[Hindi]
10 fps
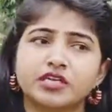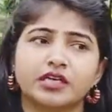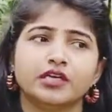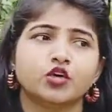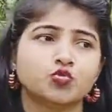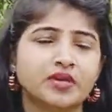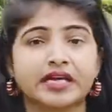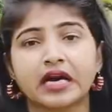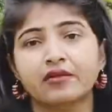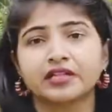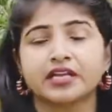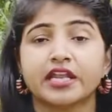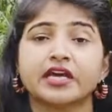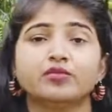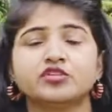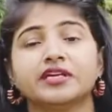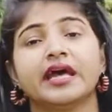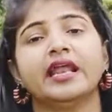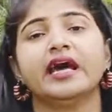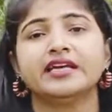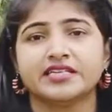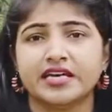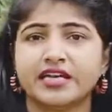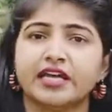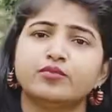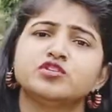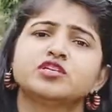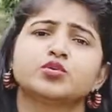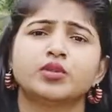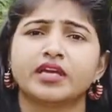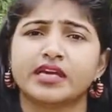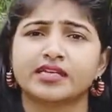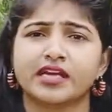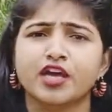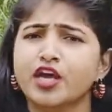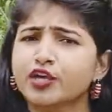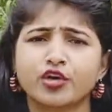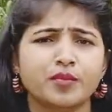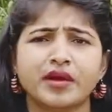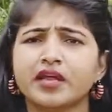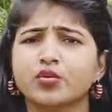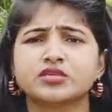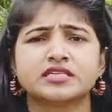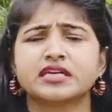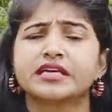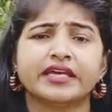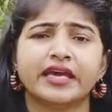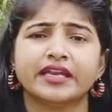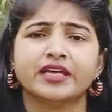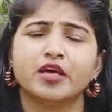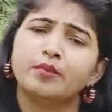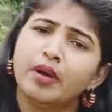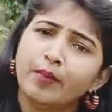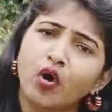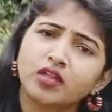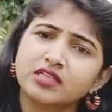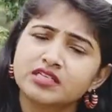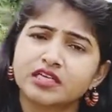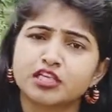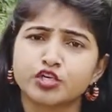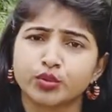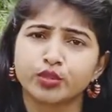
निकली और उसमें लिखा हुआ था नहीं मुझे नहलाया जाए नहीं मुझे शुद्ध किया जाए क्योंकि मैंने कुछ ऐसा किया ही नहीं मैं बहुत ही ज़्यादा शुद्ध